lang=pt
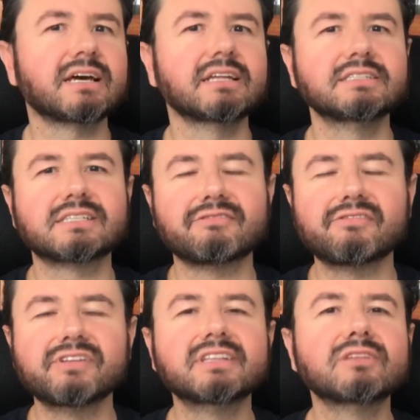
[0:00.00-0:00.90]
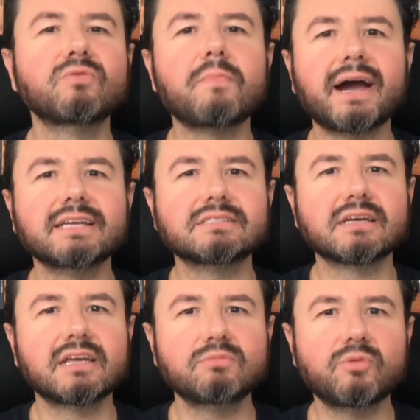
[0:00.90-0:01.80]
A Alanis estava vendendo mais
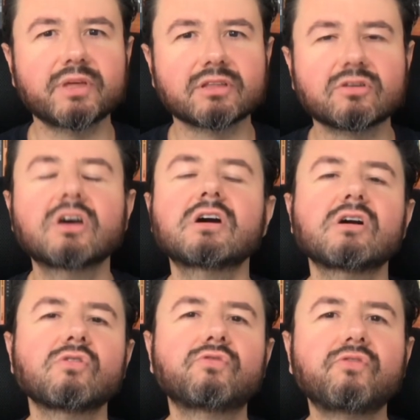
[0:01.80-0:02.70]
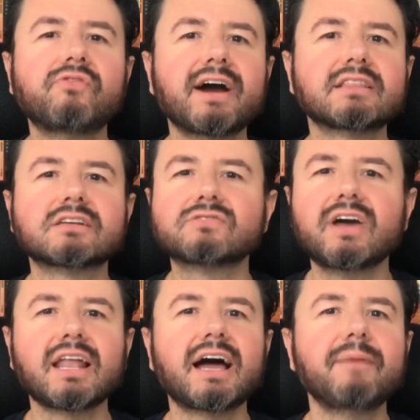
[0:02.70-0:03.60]
naquele momento o Foo Fighters
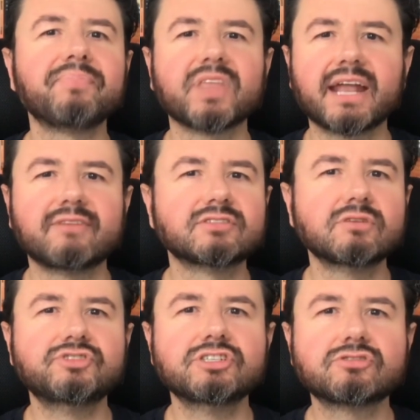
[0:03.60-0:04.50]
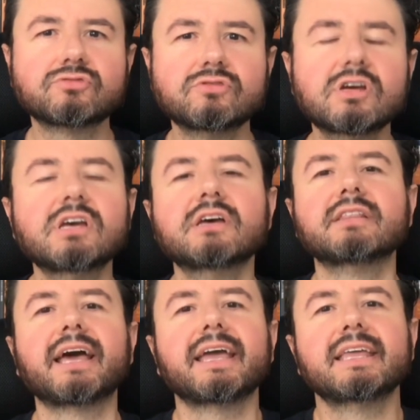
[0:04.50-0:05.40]
vai lá, grava seu disco, né?